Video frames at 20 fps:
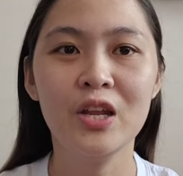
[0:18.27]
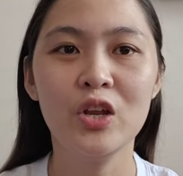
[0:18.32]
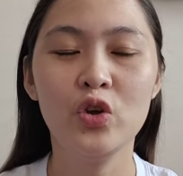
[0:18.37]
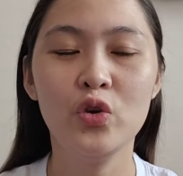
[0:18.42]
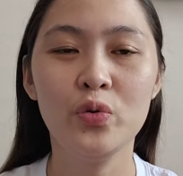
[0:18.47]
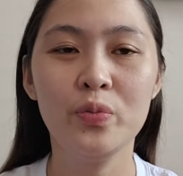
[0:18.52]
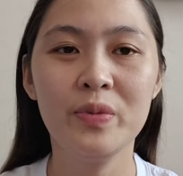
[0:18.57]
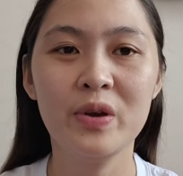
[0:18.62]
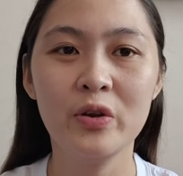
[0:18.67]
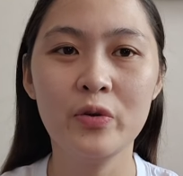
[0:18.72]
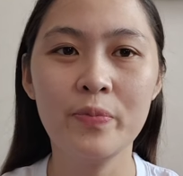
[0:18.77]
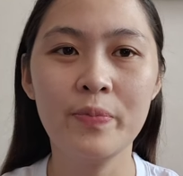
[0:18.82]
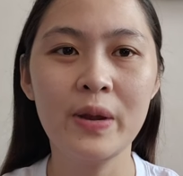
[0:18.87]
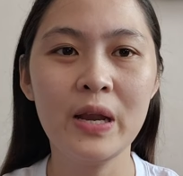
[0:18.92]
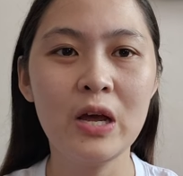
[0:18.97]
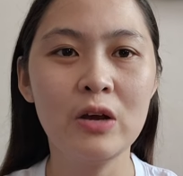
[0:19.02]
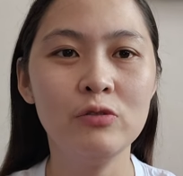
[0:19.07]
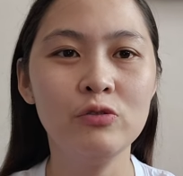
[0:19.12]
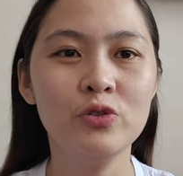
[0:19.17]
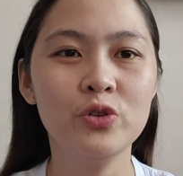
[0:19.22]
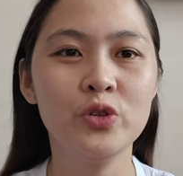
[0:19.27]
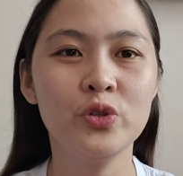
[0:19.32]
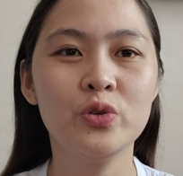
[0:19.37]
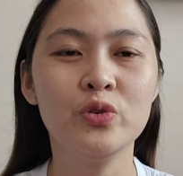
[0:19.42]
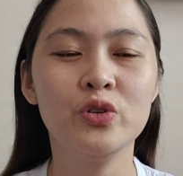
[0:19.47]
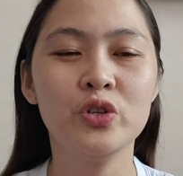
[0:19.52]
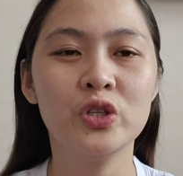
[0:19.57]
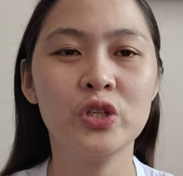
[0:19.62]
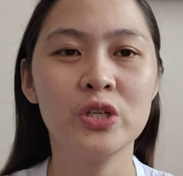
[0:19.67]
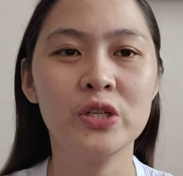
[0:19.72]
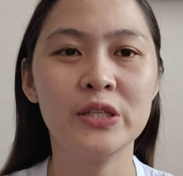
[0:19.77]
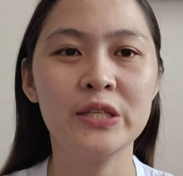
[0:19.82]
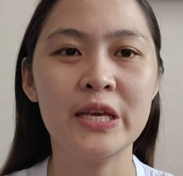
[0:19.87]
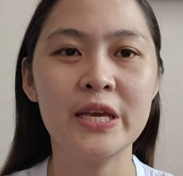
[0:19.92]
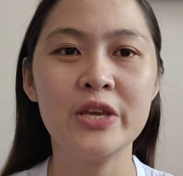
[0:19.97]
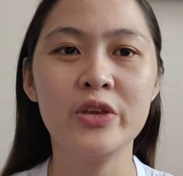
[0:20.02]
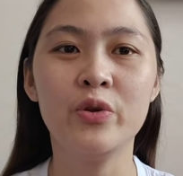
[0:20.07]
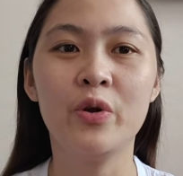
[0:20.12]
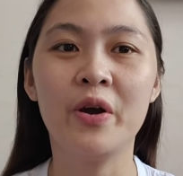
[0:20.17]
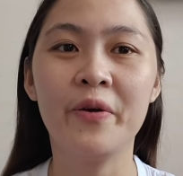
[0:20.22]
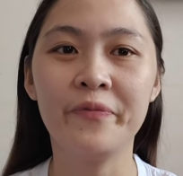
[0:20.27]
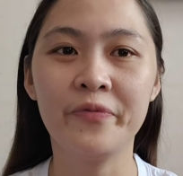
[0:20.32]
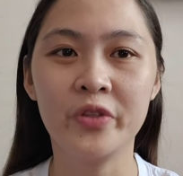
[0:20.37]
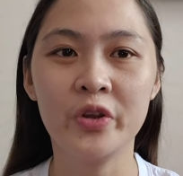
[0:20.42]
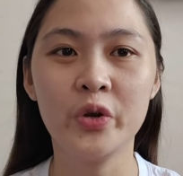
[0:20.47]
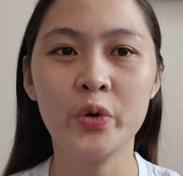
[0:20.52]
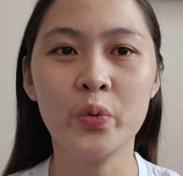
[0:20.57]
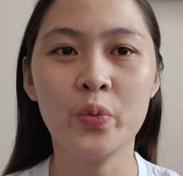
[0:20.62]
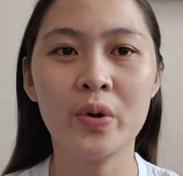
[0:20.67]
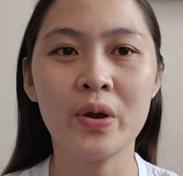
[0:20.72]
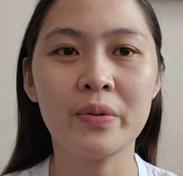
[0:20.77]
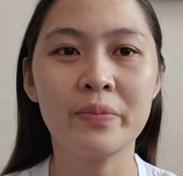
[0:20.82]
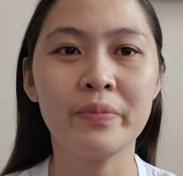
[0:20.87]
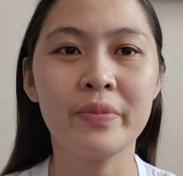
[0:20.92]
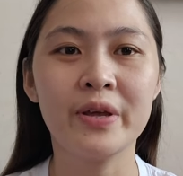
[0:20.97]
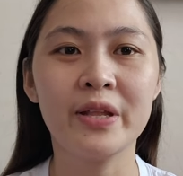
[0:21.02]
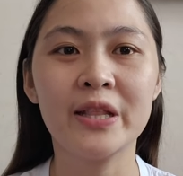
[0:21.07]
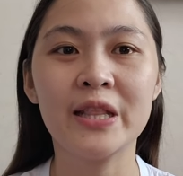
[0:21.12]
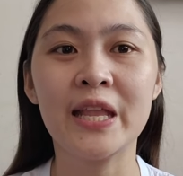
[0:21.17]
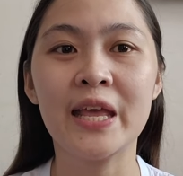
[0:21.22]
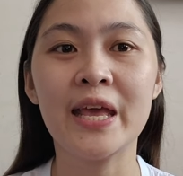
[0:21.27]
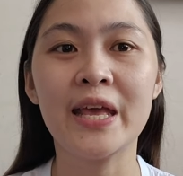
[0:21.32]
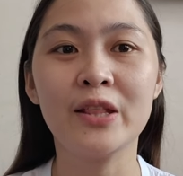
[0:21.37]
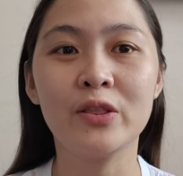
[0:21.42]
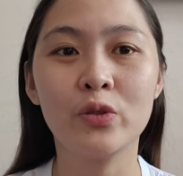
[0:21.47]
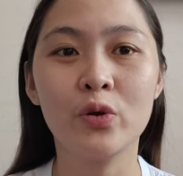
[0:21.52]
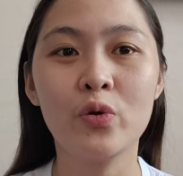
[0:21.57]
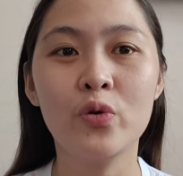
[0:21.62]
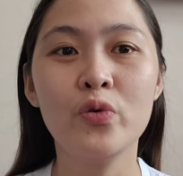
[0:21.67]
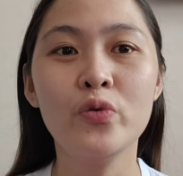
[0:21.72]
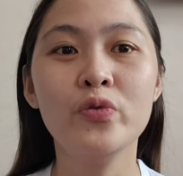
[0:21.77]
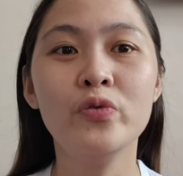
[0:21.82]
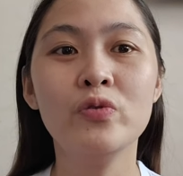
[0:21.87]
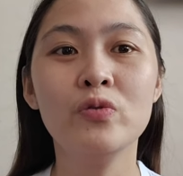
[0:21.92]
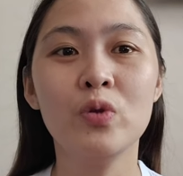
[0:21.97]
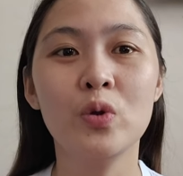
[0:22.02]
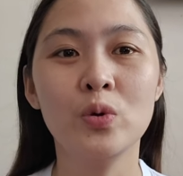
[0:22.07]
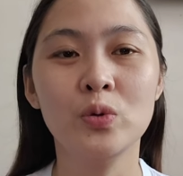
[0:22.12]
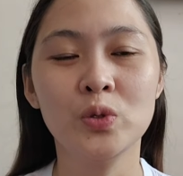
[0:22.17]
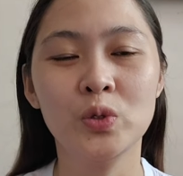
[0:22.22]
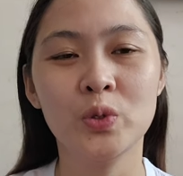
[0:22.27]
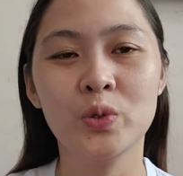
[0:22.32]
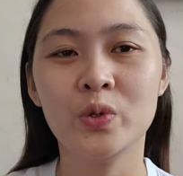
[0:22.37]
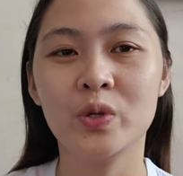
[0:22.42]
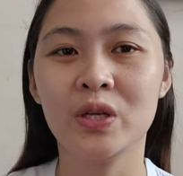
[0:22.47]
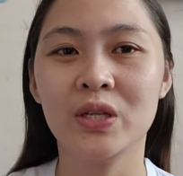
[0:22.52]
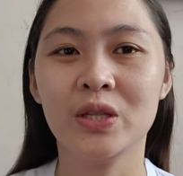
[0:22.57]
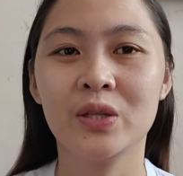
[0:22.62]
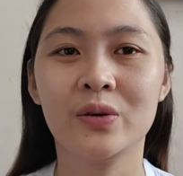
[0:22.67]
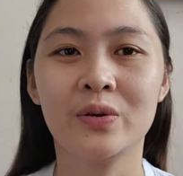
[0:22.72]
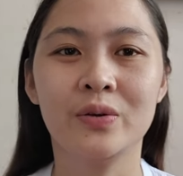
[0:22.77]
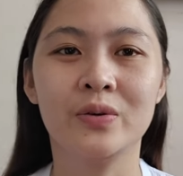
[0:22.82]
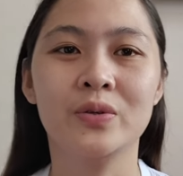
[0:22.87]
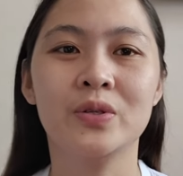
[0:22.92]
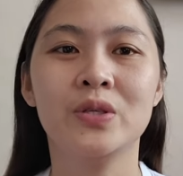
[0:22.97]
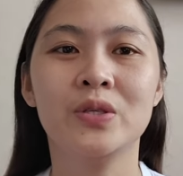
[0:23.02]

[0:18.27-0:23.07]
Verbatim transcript: hello, meron pala akong gustong i-share sa inyo after one month, etong lotion na to.